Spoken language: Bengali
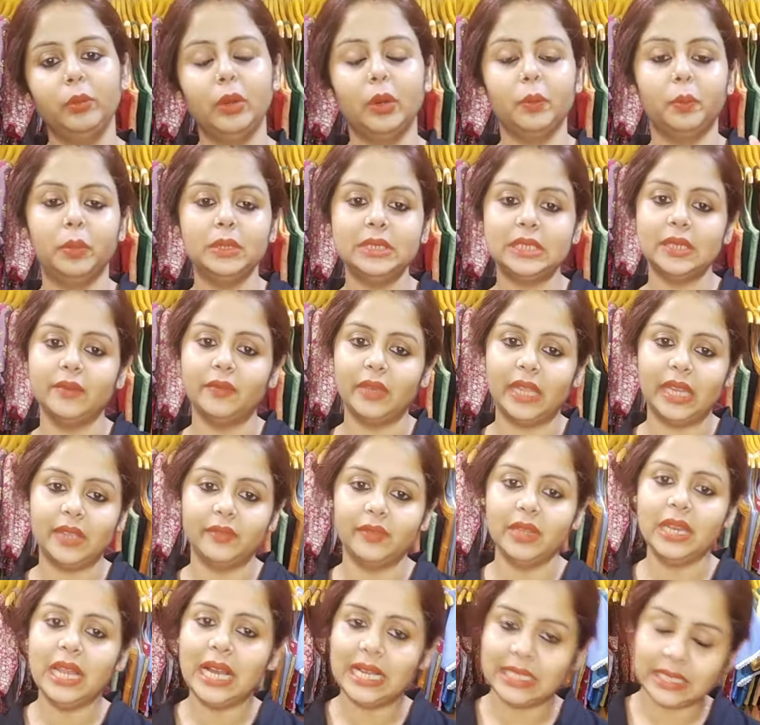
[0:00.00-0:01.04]
পারপাস অ্যাভেলেবেল
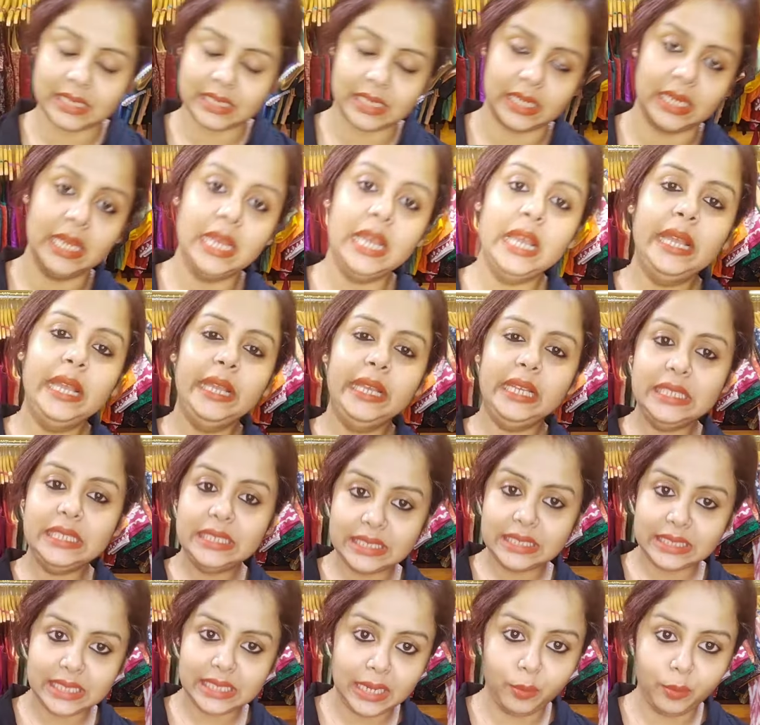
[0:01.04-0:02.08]
আছে
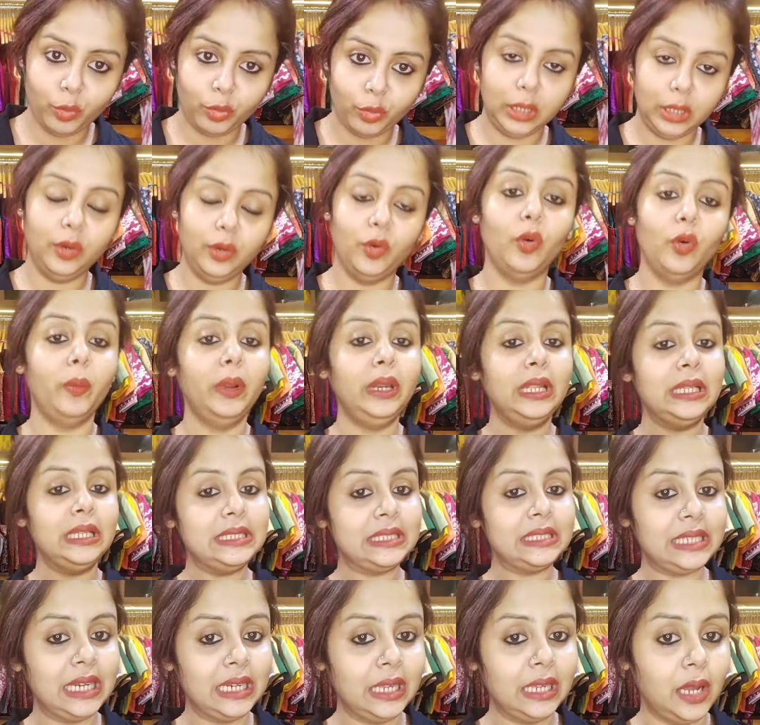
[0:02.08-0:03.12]
ইনস্ট্যান্ট বুকিং করবেন
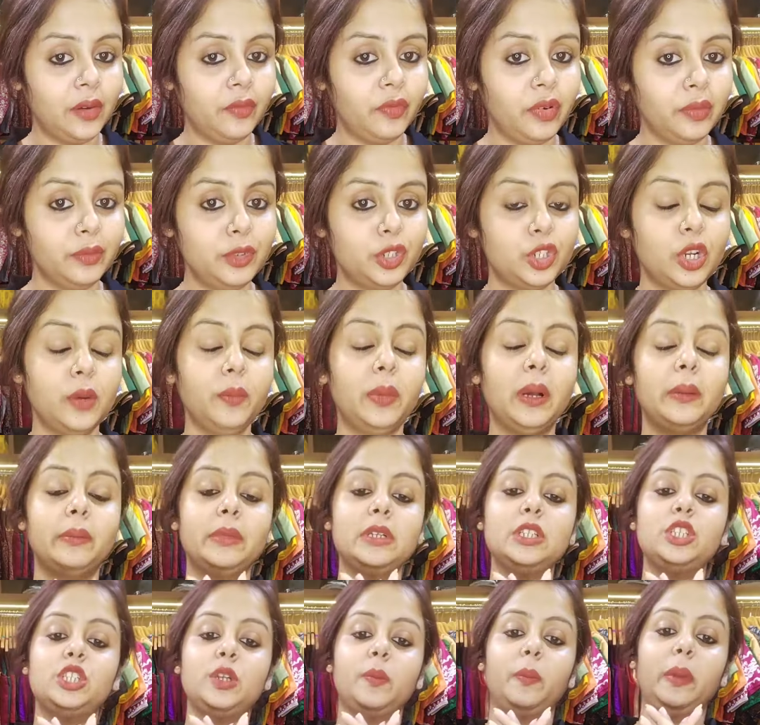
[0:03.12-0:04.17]
ইনস্ট্যান্ট কনফার্মেশন পাবেন
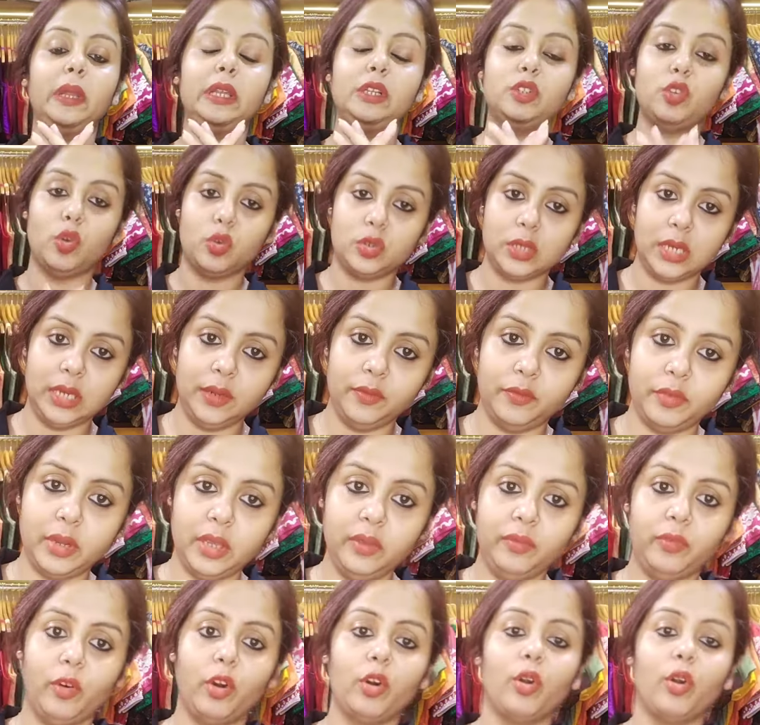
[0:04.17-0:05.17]
শিপিং টোটালি ফ্রি ফর